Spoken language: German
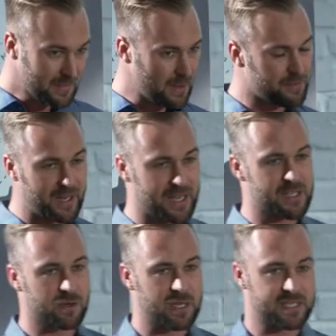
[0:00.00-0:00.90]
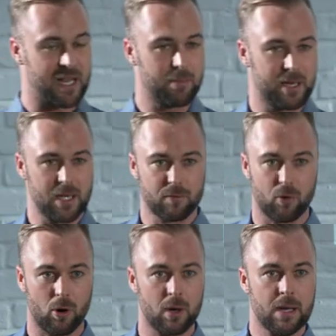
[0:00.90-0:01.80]
vielleicht sogar selber
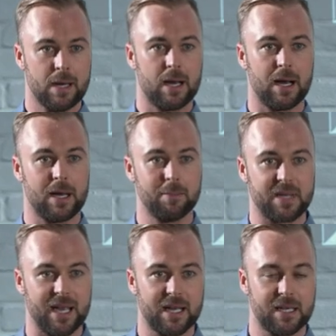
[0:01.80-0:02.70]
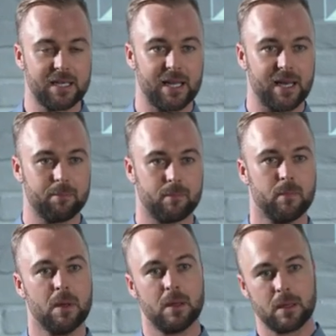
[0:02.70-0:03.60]
irgendwo äh, im täglichen Leben
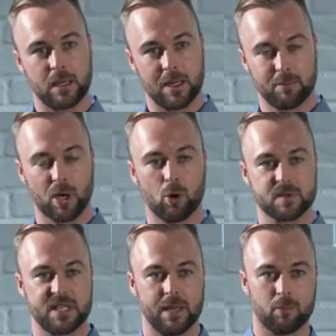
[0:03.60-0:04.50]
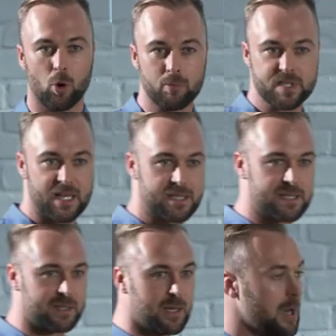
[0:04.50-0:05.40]
im Berufsleben
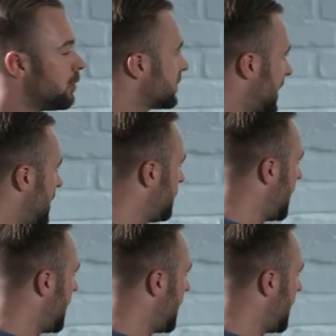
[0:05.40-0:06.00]
umsetzen. Und dann haben wir